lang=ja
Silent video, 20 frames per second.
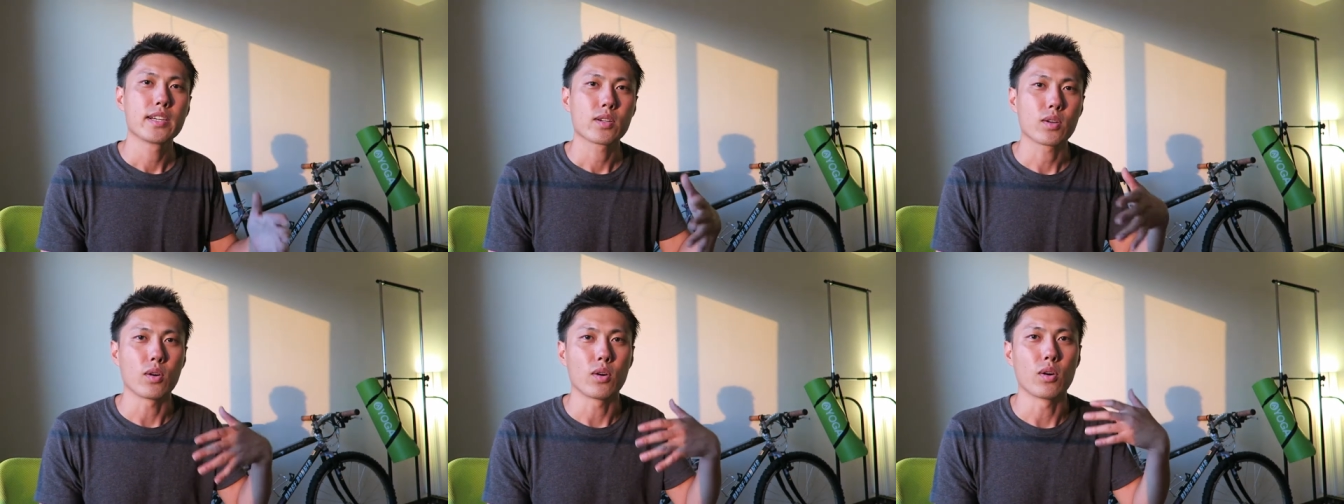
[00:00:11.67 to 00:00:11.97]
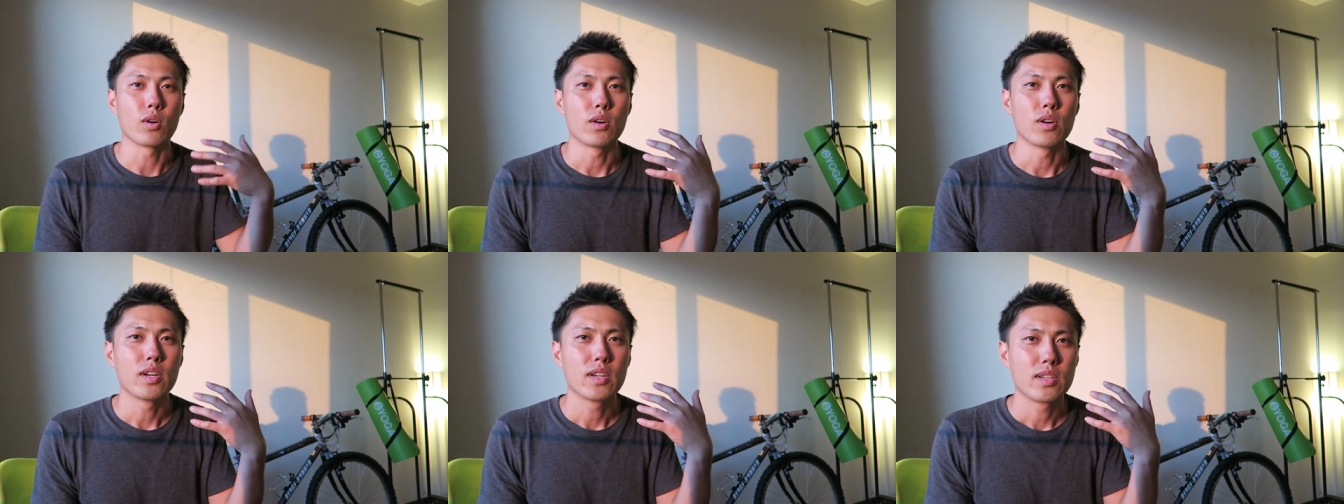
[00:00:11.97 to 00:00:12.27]

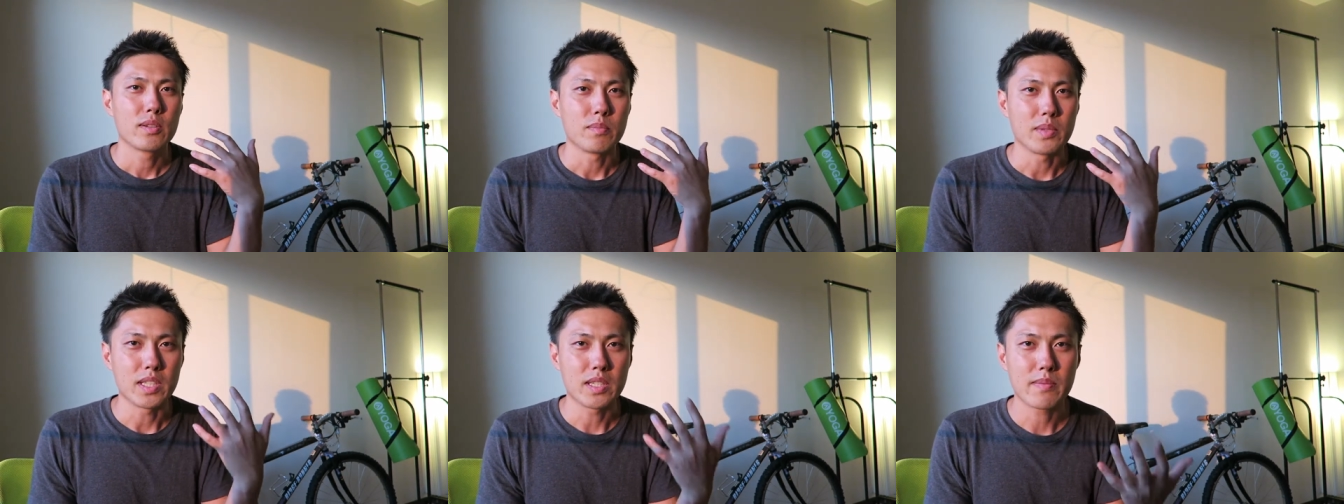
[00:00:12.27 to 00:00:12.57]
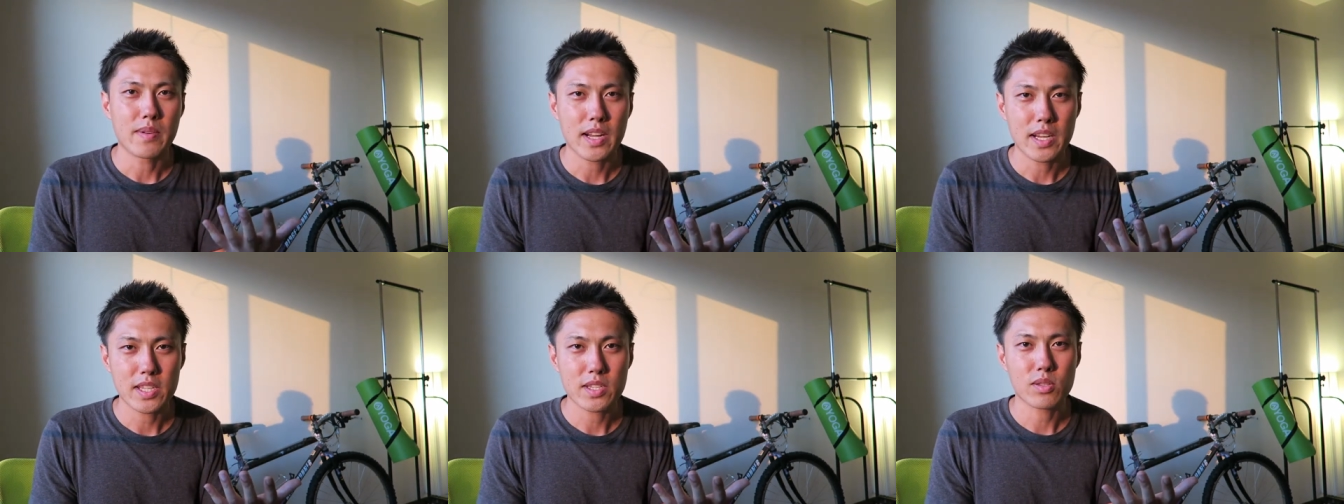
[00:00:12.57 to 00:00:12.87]
こう、
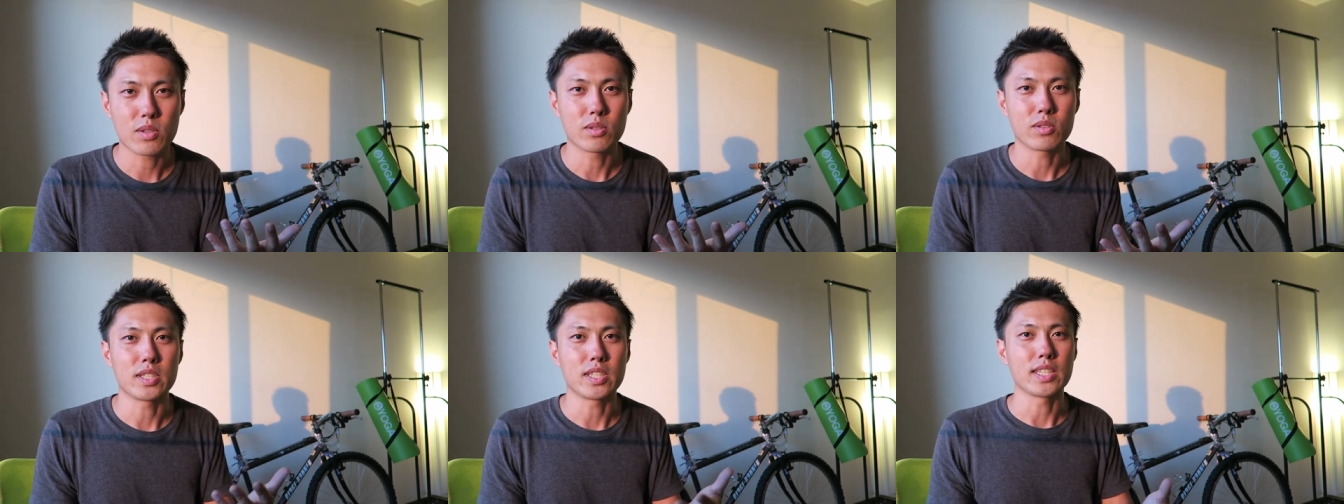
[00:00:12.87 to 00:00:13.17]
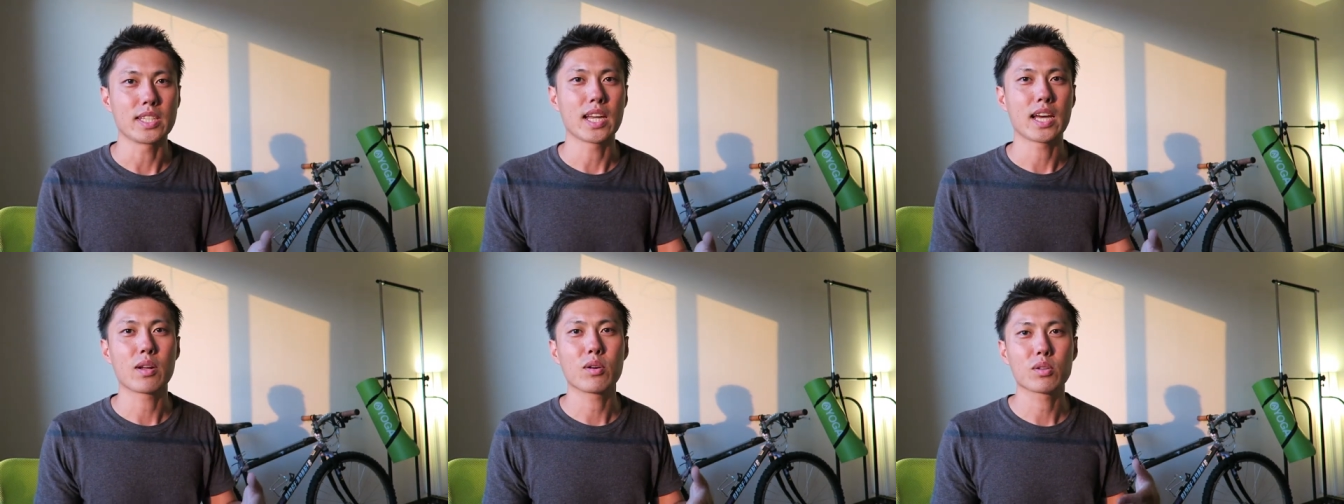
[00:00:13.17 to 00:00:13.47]
ミニマリスト
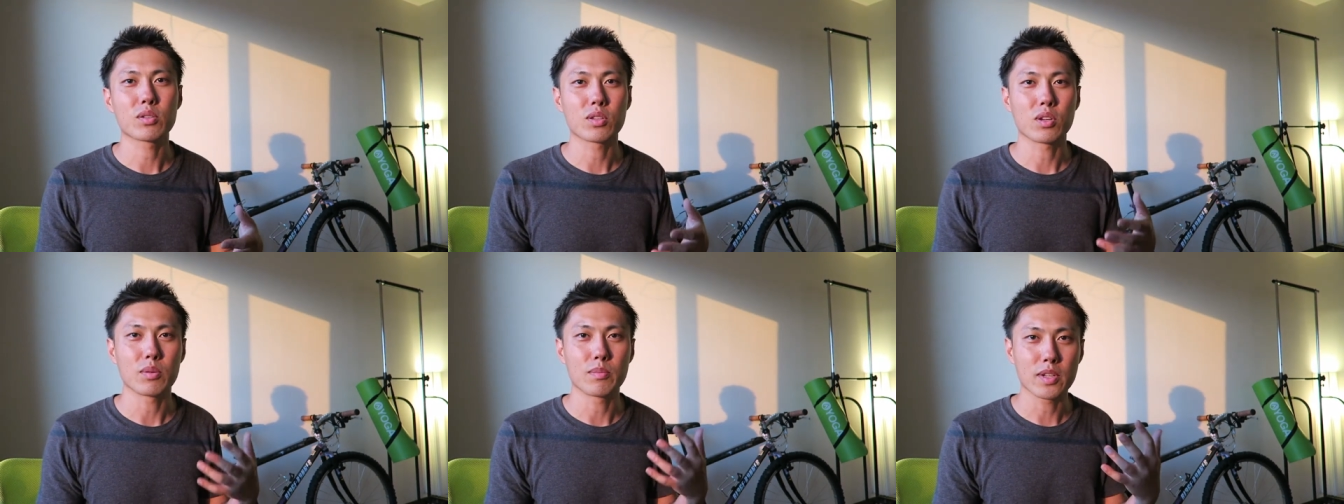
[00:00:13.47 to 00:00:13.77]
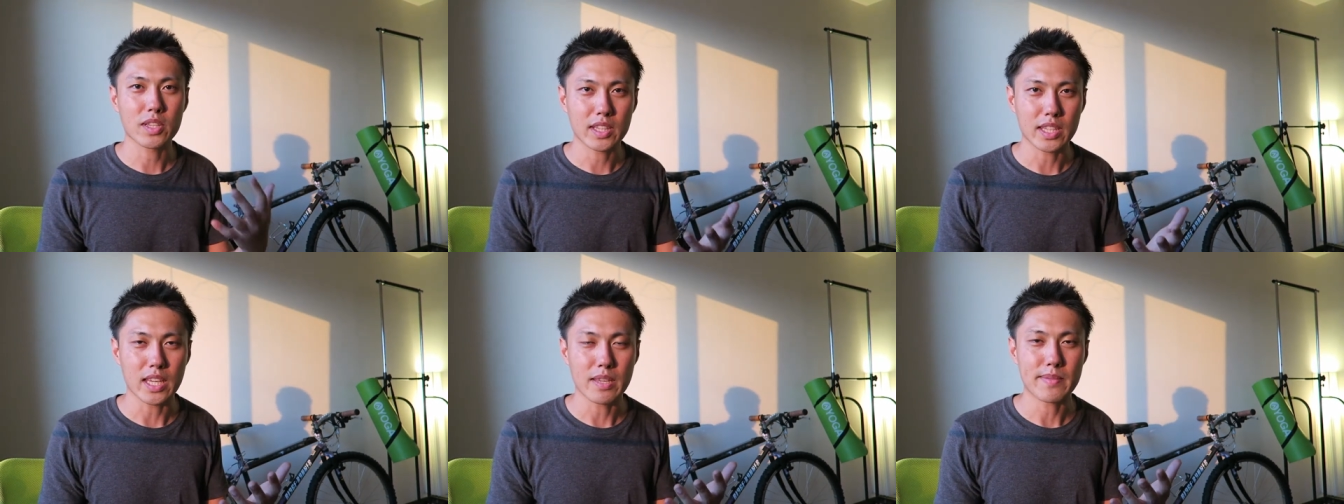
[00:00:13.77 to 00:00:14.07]
になろうと
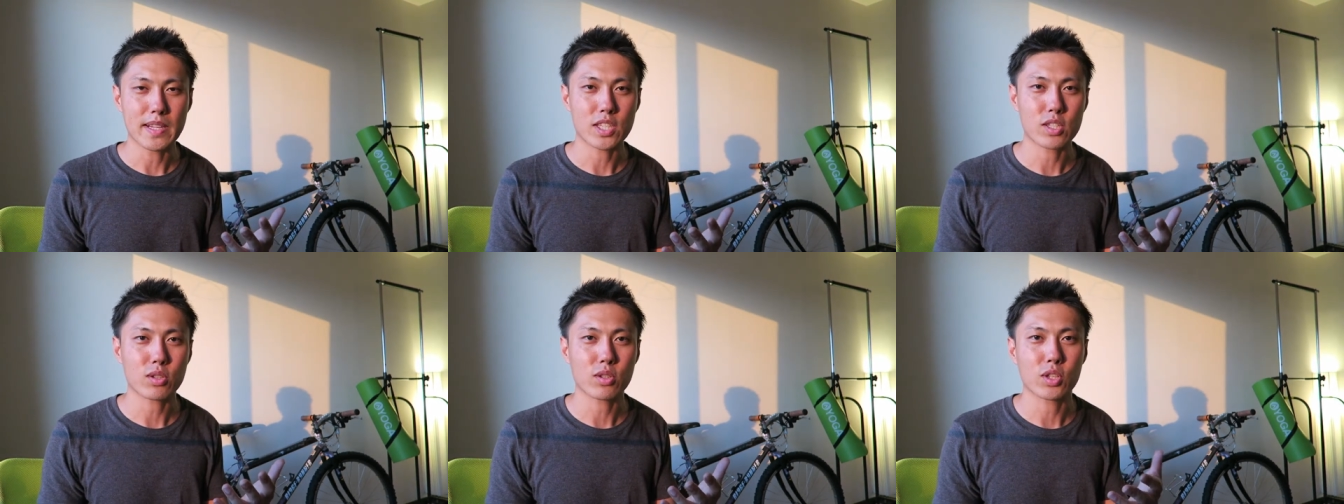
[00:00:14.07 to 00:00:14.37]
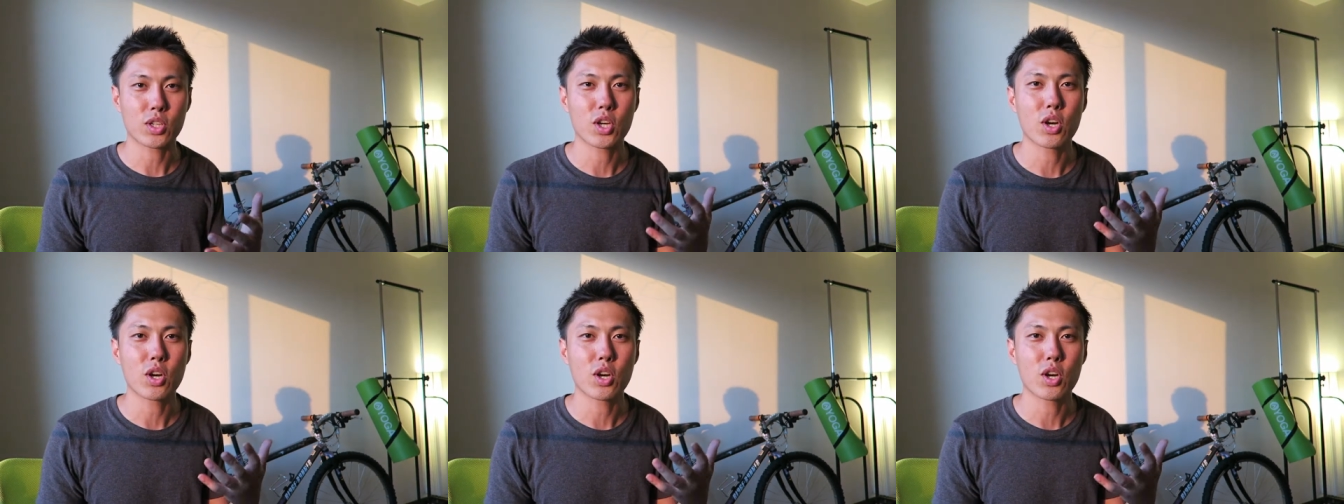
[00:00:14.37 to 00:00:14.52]
思って今ちょっと